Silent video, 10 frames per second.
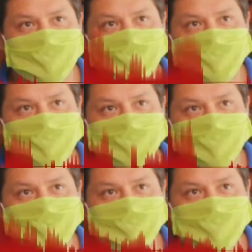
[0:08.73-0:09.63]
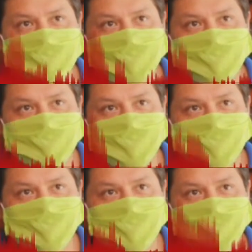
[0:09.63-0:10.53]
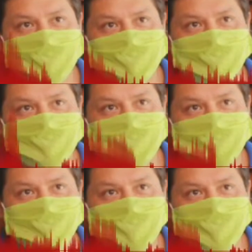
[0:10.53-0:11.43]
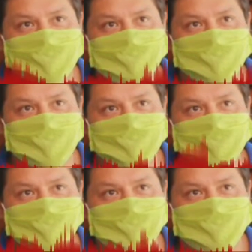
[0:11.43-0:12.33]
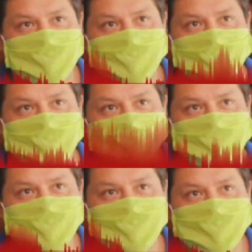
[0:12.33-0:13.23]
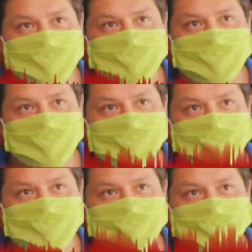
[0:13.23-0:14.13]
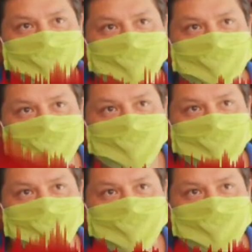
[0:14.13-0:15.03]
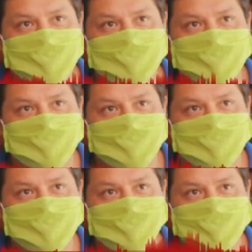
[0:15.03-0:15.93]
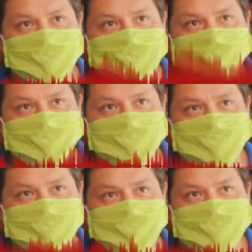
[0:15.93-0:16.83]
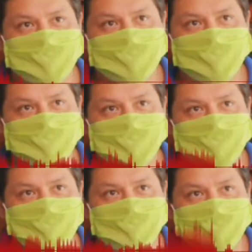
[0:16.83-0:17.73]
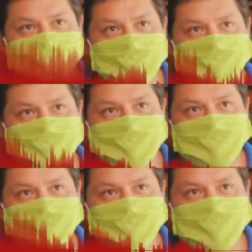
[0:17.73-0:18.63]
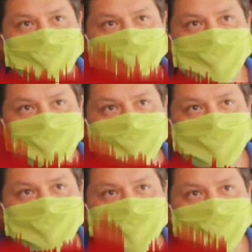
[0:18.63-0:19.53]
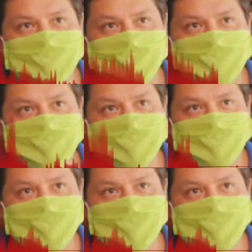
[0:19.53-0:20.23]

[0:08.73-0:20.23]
ya para que los aspirantes puedan venir acá a la institución el día 20 a, realizar ya la, actividad física y la capacitación correspondiente